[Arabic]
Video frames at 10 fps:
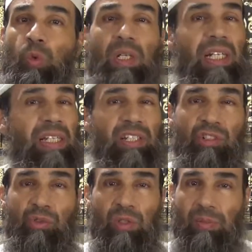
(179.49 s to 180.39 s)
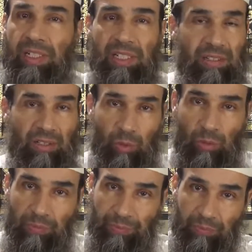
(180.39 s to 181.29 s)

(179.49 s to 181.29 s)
ولا يجدون من يرضعوه